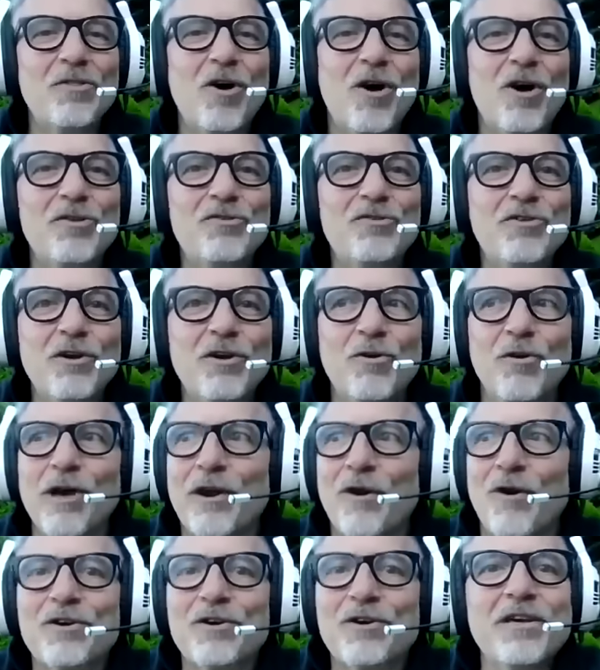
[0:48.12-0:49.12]
ad oggi, o è
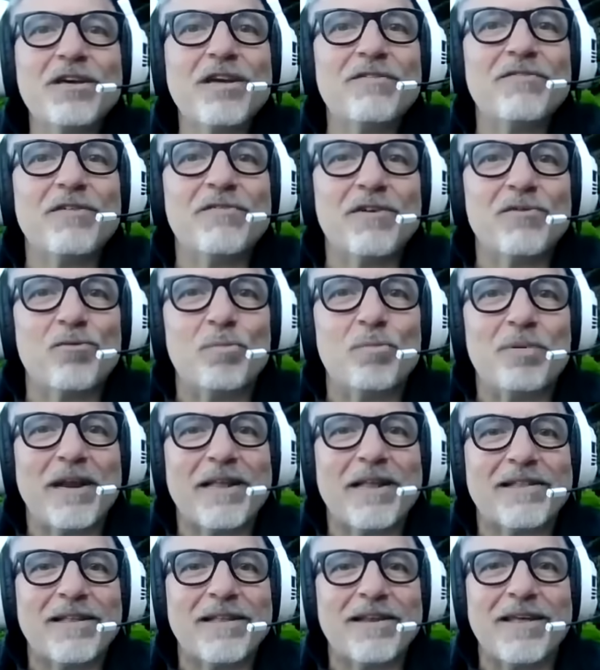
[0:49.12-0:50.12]
Rocky che vive sul
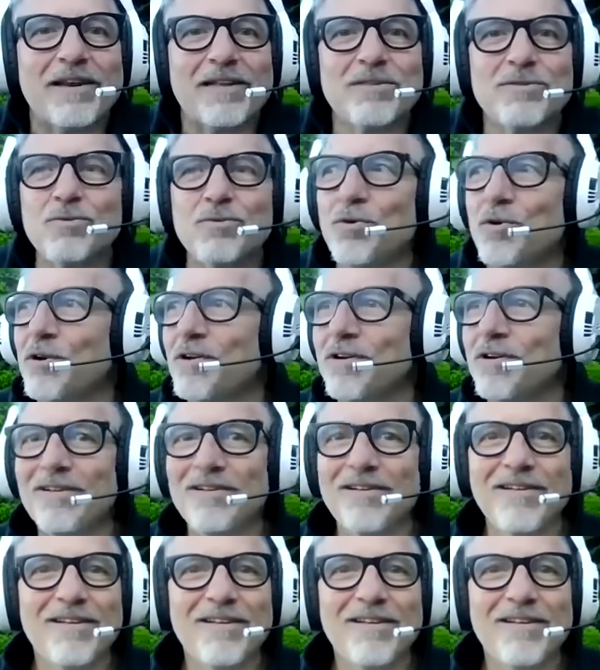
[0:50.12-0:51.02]
pianeta nerazzurro.